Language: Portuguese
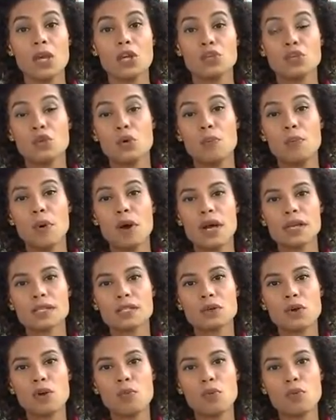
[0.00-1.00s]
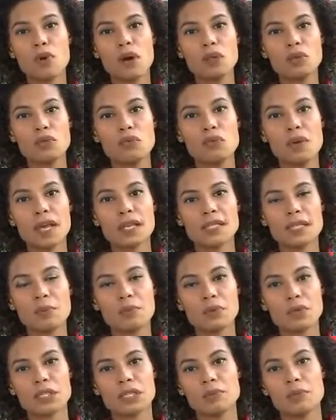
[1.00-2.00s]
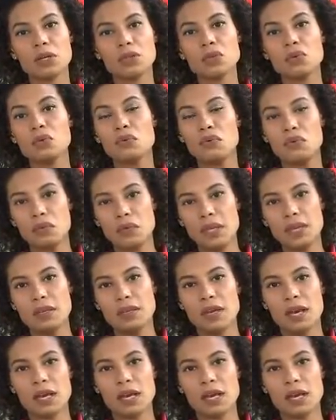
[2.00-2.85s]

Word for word: Ju Pose, como como o ano vai se aproximando do fim,